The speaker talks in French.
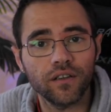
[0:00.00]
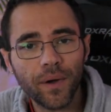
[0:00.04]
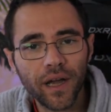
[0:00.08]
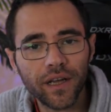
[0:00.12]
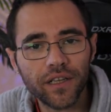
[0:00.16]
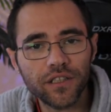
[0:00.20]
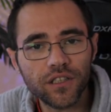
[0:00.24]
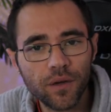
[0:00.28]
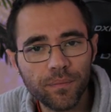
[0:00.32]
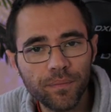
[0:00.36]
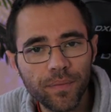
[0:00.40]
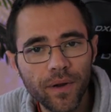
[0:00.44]
Par
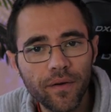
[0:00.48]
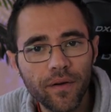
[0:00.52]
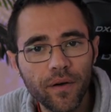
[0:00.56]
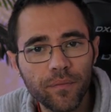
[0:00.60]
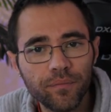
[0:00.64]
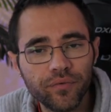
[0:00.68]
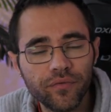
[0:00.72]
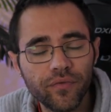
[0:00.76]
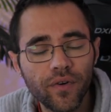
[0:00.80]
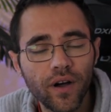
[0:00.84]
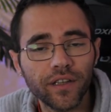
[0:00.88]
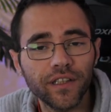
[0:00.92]
exemple, elle va
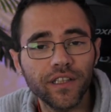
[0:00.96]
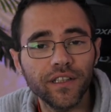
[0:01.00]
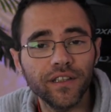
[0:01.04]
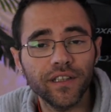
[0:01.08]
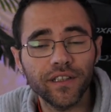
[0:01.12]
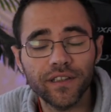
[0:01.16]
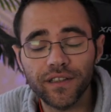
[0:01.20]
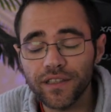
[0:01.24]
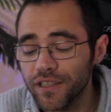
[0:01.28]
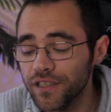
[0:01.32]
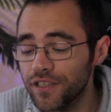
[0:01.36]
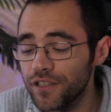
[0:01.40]
pouvoir
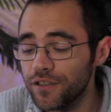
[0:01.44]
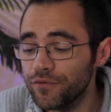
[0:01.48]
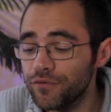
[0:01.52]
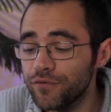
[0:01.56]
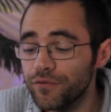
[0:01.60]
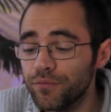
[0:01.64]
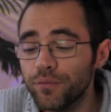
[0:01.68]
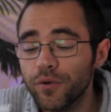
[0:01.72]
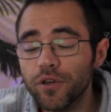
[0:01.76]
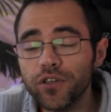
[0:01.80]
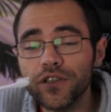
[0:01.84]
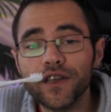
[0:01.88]
détecter si
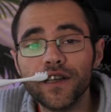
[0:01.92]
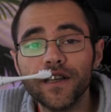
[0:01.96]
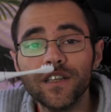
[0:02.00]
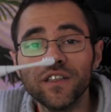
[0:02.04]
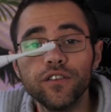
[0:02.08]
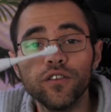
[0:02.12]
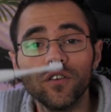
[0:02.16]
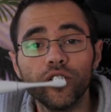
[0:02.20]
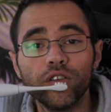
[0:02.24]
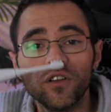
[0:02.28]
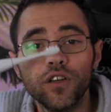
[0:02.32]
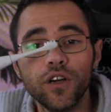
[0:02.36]
vous brossez les
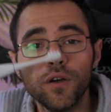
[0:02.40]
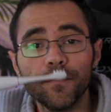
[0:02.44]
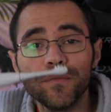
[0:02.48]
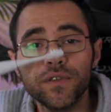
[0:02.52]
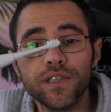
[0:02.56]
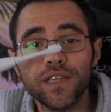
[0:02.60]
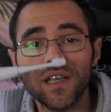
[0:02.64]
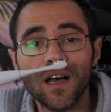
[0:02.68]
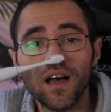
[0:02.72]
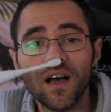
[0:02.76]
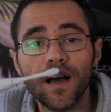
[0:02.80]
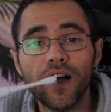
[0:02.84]
dents comme
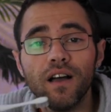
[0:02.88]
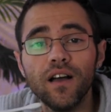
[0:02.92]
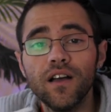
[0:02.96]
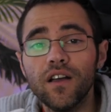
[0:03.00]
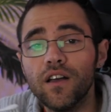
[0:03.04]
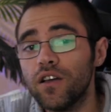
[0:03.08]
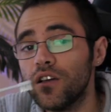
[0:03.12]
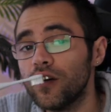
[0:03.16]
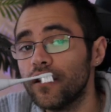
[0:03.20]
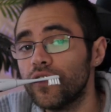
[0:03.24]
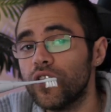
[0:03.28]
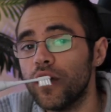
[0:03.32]
ça,
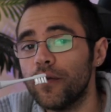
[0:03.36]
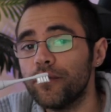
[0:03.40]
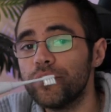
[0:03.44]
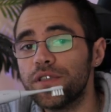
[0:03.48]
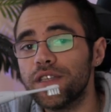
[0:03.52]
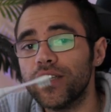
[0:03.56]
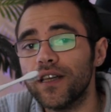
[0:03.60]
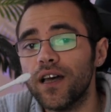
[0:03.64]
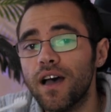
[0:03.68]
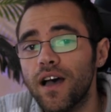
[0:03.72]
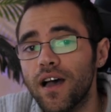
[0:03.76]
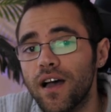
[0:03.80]
comme
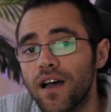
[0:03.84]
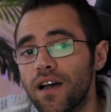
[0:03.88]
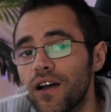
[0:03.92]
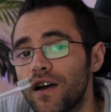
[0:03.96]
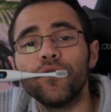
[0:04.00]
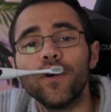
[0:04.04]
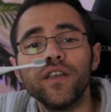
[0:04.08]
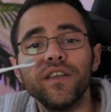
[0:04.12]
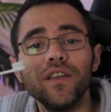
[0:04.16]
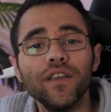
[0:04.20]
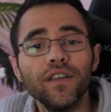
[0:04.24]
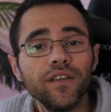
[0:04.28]
ça,
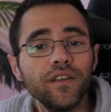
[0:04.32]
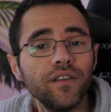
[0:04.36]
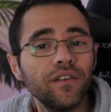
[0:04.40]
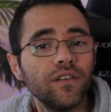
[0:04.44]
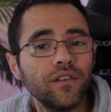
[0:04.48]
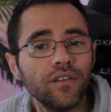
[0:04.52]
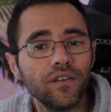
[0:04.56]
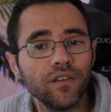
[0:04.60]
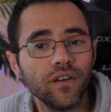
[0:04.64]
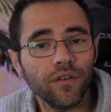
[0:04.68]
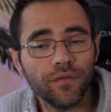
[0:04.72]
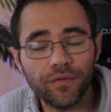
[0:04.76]
voyez,
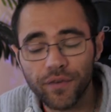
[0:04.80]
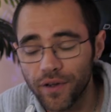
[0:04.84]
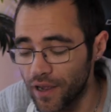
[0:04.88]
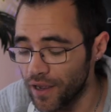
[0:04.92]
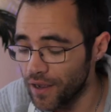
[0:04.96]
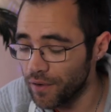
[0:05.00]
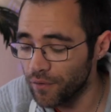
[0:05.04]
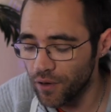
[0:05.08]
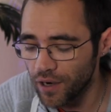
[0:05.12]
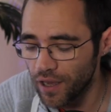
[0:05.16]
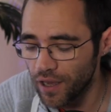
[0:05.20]
euh, enfin